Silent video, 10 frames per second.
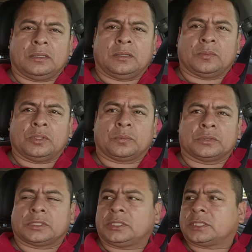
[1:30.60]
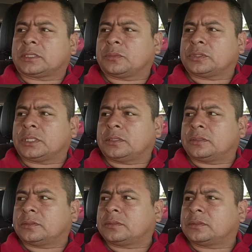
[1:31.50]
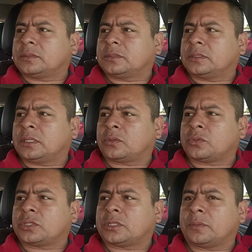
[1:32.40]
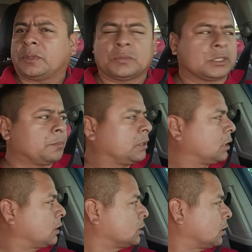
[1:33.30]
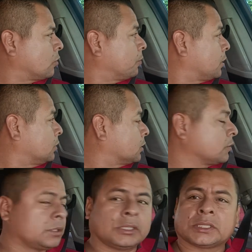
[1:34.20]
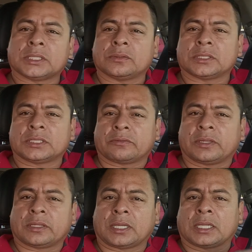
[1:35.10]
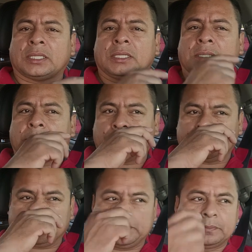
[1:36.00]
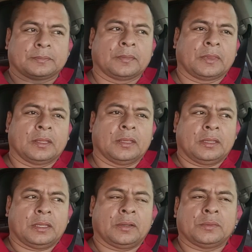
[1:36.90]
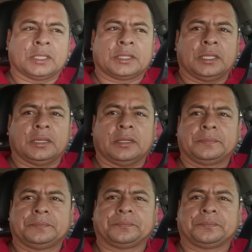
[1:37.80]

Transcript: Y bueno, pues ahorita estamos en, Juchitán. Vamos a pasar a comprar unas cositas que nos hace falta aquí en, en una tienda.